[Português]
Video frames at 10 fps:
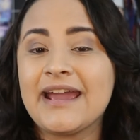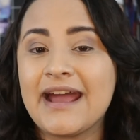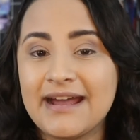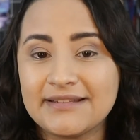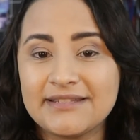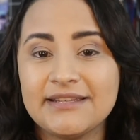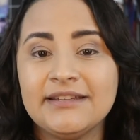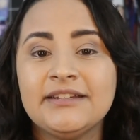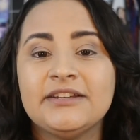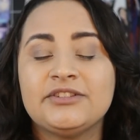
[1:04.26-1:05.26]
casa
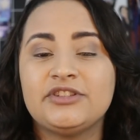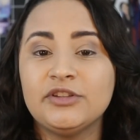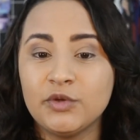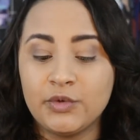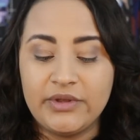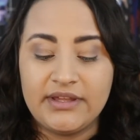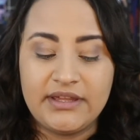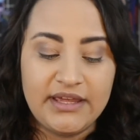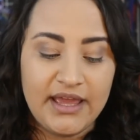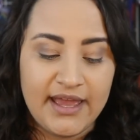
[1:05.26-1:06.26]
de Louis,
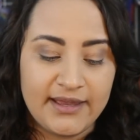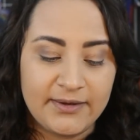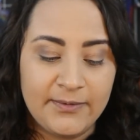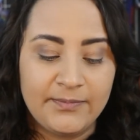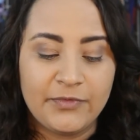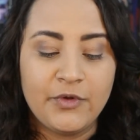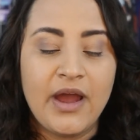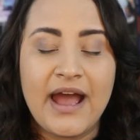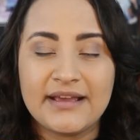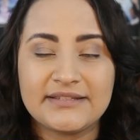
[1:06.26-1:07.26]
que era o
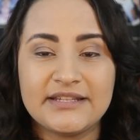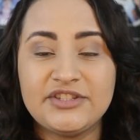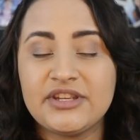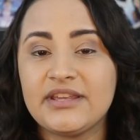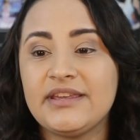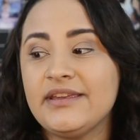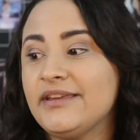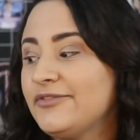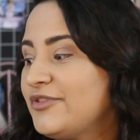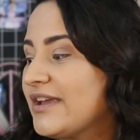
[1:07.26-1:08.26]
Hazard,
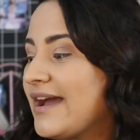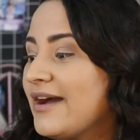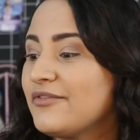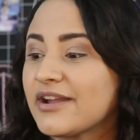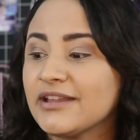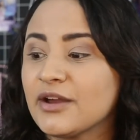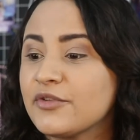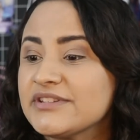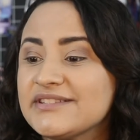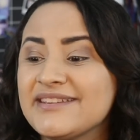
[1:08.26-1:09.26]
que ficava aquela
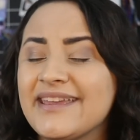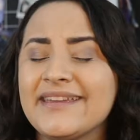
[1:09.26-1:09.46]
coisa assim, o que,